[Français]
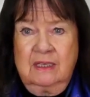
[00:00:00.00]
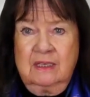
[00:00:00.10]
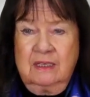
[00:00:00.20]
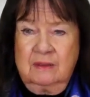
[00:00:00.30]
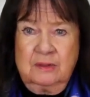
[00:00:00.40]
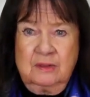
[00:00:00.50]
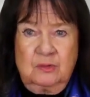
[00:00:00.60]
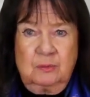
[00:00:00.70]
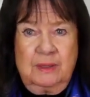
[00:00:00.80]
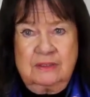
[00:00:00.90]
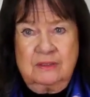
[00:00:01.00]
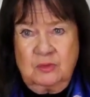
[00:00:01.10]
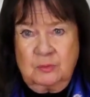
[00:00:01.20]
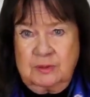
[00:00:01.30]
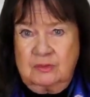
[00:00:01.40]
Chers
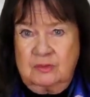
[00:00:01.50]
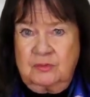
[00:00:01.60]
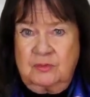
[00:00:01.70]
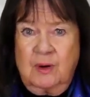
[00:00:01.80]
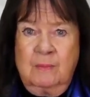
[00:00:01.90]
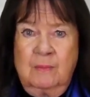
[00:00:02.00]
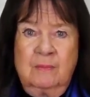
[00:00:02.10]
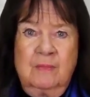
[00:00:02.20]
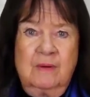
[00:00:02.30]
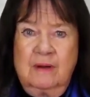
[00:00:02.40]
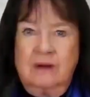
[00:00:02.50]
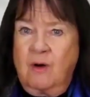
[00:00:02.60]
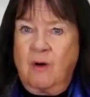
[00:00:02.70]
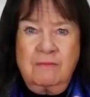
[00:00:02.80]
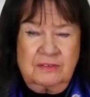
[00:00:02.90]
participants du monde entier,
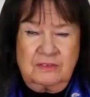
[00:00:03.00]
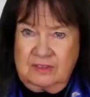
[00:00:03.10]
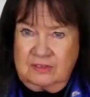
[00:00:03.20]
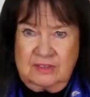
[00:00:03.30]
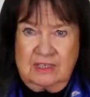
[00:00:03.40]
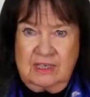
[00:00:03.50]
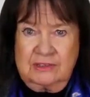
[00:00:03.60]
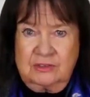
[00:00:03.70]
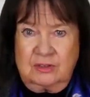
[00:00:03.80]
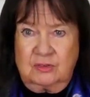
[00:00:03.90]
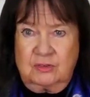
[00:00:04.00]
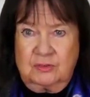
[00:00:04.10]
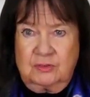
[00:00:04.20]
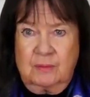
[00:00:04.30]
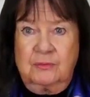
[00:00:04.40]
ce qui nous amène ici
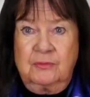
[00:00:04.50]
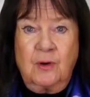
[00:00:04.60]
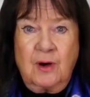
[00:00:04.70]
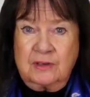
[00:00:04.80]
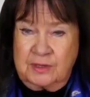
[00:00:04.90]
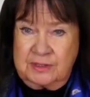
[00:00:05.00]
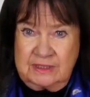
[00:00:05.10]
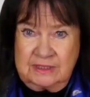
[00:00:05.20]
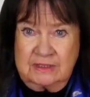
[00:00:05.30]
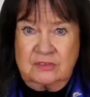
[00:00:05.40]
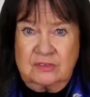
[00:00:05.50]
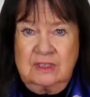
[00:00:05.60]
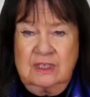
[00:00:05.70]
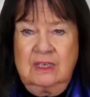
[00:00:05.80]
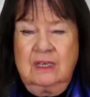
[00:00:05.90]
aujourd'hui, avec la participation
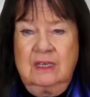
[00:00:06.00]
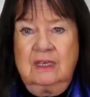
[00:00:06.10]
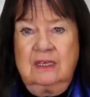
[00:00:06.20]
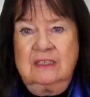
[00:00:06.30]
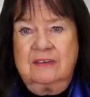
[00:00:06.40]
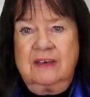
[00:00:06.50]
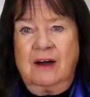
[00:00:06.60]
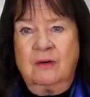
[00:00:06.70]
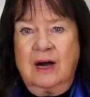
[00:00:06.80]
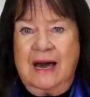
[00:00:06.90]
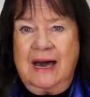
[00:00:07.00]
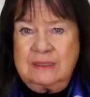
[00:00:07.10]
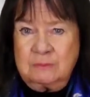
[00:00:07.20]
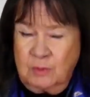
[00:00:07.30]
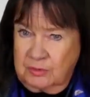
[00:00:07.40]
de plus de 60 pays de
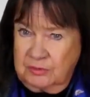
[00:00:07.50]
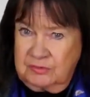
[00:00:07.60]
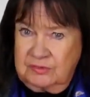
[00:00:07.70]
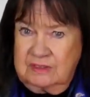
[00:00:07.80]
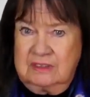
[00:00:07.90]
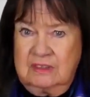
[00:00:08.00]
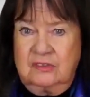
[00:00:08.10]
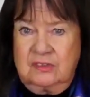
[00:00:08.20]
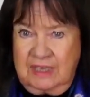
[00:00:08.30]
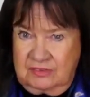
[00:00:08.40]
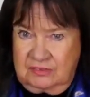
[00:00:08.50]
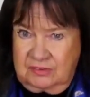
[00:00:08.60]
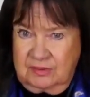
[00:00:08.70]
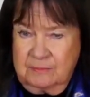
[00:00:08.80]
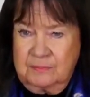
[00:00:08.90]
plus de 4 continents,
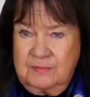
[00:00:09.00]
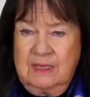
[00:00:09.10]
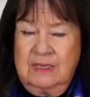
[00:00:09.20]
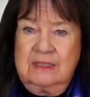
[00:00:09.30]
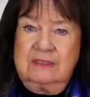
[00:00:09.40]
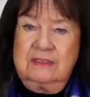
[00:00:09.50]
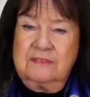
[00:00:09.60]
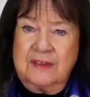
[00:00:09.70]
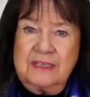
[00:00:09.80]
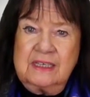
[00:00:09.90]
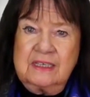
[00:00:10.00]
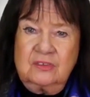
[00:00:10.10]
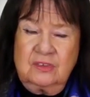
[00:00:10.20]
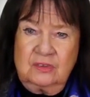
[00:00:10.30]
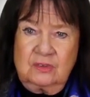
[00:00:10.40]
c'est que l'existence
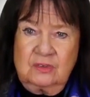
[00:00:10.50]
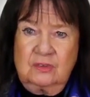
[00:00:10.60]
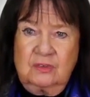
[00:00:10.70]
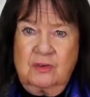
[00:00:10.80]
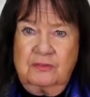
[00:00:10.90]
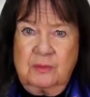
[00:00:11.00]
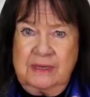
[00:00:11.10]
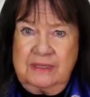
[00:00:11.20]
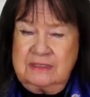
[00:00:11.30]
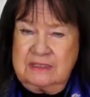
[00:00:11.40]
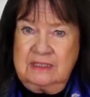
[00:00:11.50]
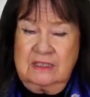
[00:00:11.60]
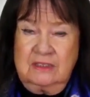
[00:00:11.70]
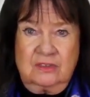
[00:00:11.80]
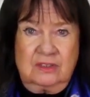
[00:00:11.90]
de l'humanité est en grand
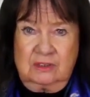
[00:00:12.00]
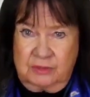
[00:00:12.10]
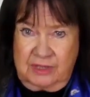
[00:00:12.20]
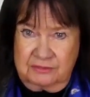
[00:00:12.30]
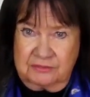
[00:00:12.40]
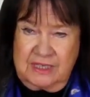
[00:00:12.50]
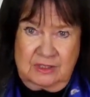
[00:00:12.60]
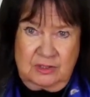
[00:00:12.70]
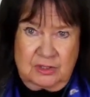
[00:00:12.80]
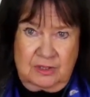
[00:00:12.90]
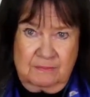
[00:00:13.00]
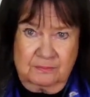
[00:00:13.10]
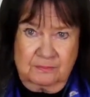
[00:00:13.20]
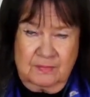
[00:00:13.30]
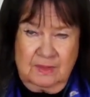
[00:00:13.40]
danger et que nous
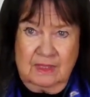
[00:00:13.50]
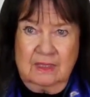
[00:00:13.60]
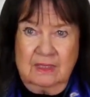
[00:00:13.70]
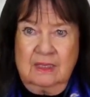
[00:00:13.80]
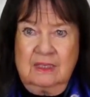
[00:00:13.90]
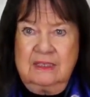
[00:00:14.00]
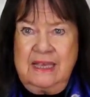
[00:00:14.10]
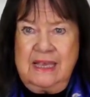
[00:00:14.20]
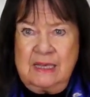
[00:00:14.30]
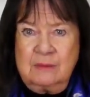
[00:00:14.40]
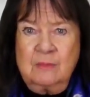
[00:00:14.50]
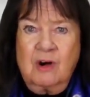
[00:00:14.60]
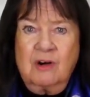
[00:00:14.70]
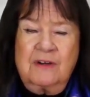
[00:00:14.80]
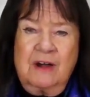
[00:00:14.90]
ressentons tous une
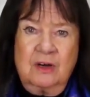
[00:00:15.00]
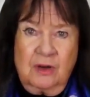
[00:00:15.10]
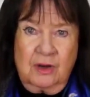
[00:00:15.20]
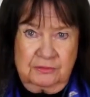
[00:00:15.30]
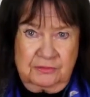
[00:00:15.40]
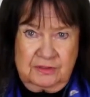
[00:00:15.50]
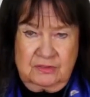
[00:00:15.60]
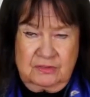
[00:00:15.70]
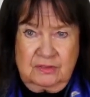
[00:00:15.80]
profonde détresse.